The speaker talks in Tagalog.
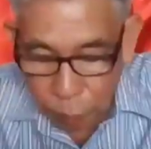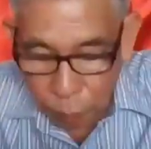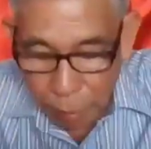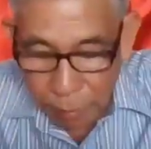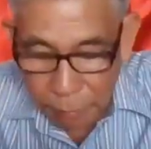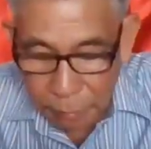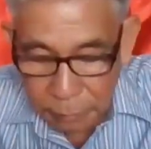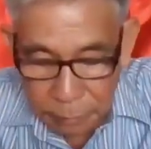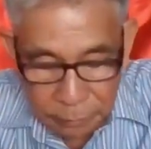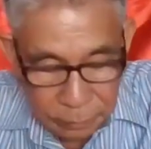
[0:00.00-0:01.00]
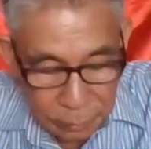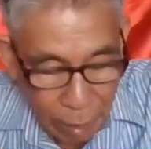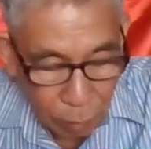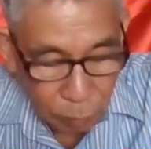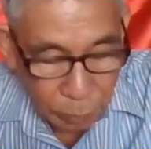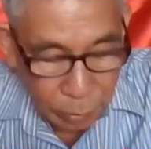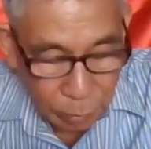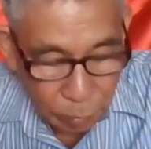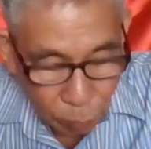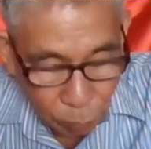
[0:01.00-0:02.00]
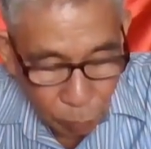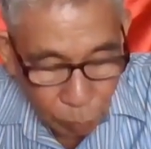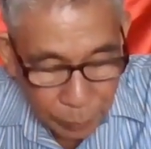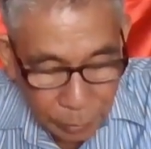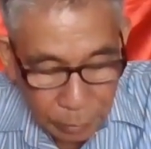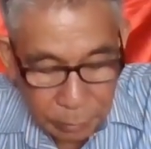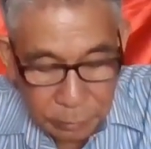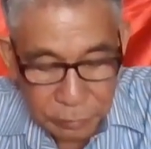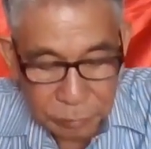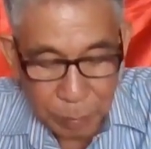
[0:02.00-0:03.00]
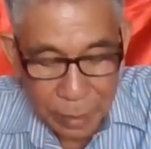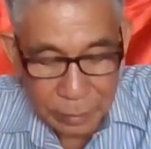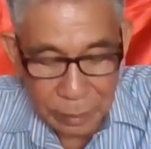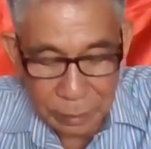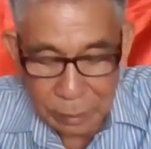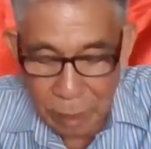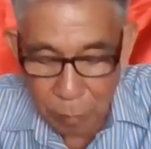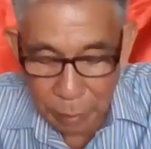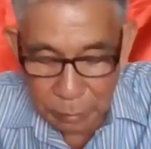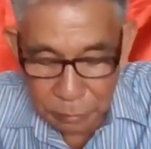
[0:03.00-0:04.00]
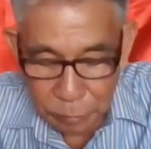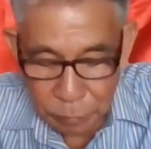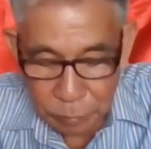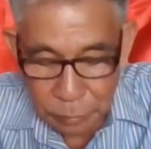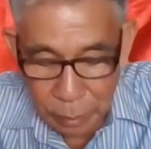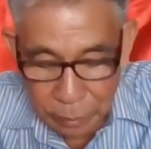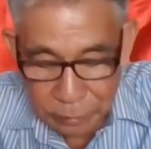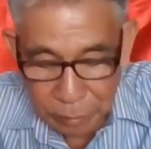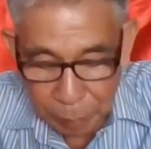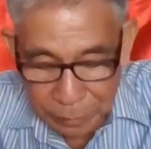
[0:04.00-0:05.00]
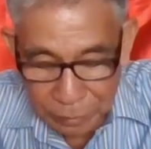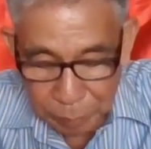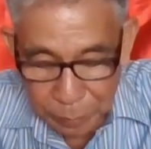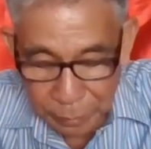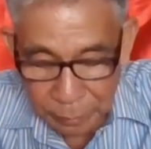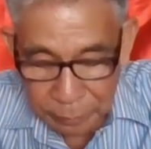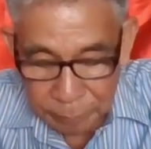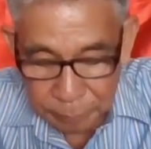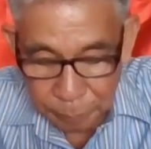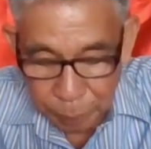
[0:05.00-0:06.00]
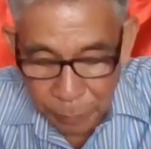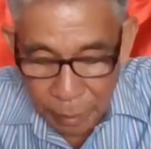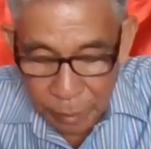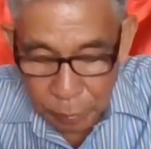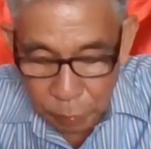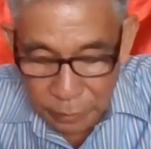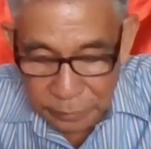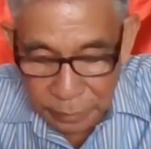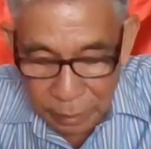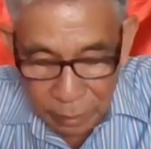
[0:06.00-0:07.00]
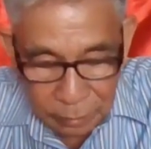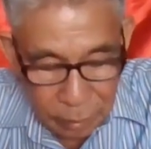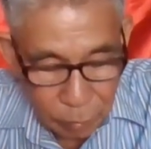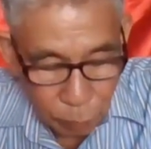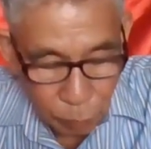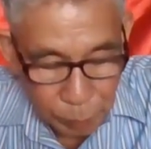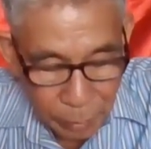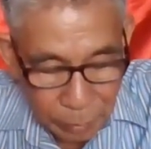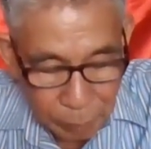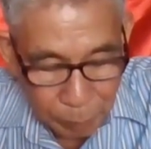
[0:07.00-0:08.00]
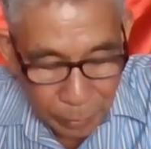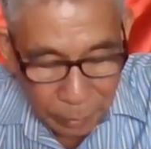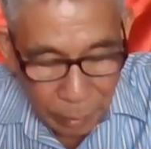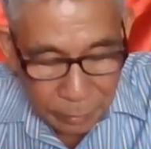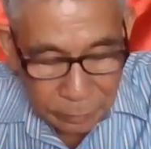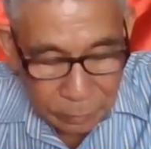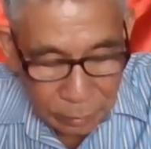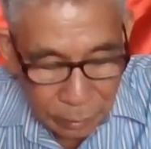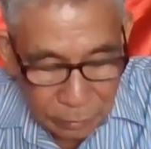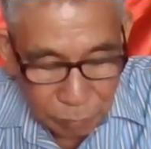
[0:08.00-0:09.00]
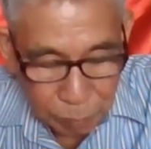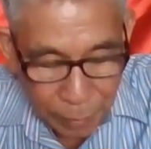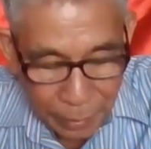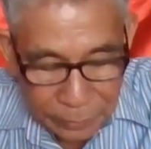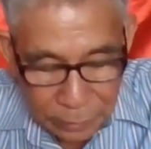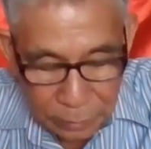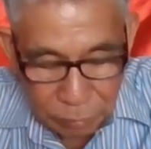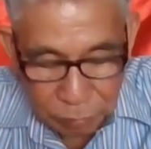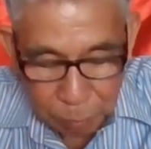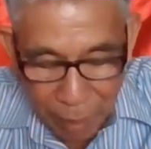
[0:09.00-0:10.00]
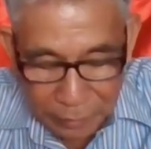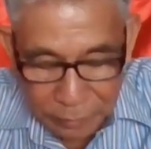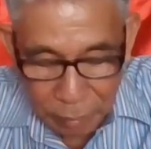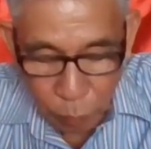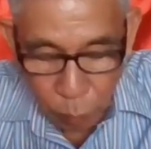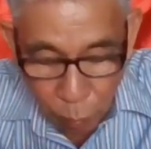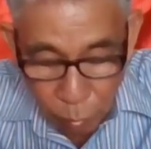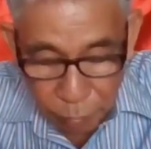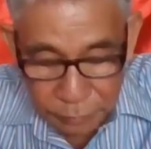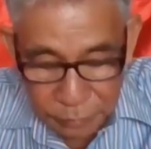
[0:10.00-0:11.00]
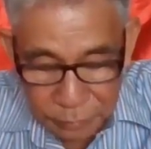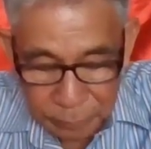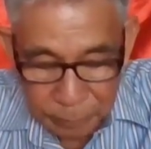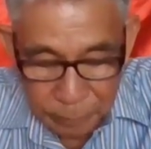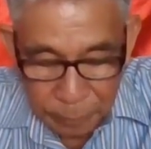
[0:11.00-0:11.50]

World War. It is now in Europe and it's expanding in our region, the Asia Pacific. USA and the European imperialist is flexing its muscle. Wars.